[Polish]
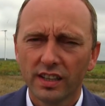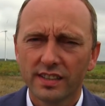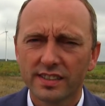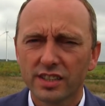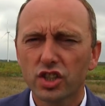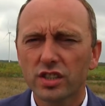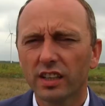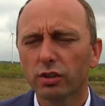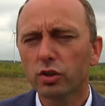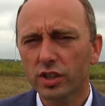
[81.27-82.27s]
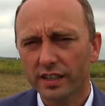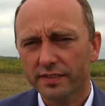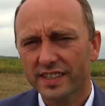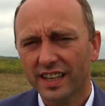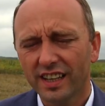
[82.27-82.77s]
stycznia do
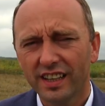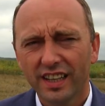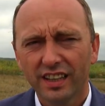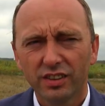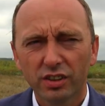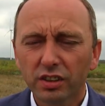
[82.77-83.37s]
czerwca no,